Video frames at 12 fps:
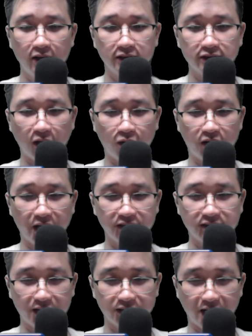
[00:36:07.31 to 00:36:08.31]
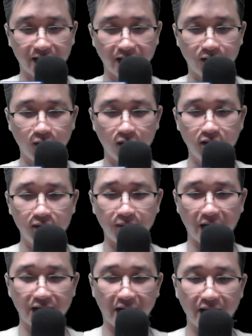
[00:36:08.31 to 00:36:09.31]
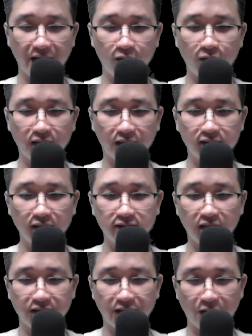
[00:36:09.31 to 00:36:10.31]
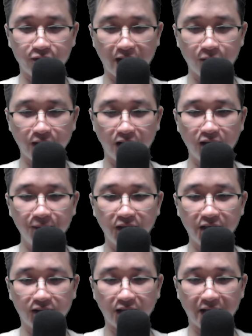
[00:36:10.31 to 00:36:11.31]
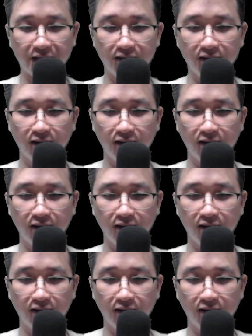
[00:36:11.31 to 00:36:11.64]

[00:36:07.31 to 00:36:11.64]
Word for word: Sau khi giảng giải tình huống, bảy đại đế quân đang tức giận nhào nhào đăng lâm thiên khải,